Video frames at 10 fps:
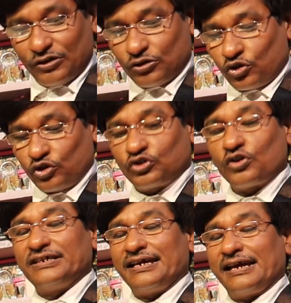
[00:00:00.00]
तो
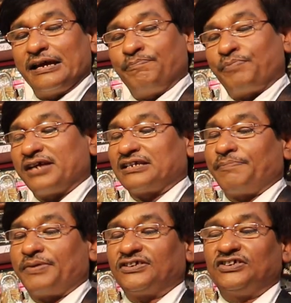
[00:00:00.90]
दोस्तों ये है पासा
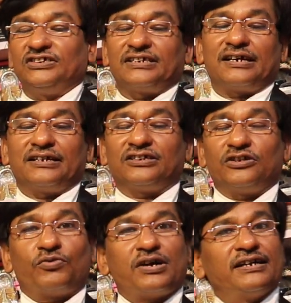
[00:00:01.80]
पासी यहाँ
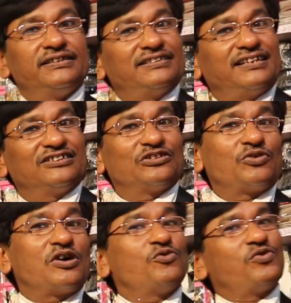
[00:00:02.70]
से वहाँ यहाँ से
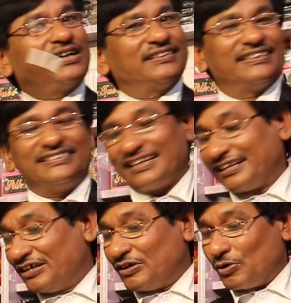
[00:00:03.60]
वहाँ वहाँ से
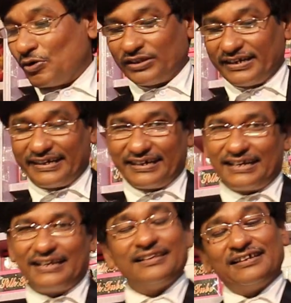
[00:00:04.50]
यहाँ होते रहेगा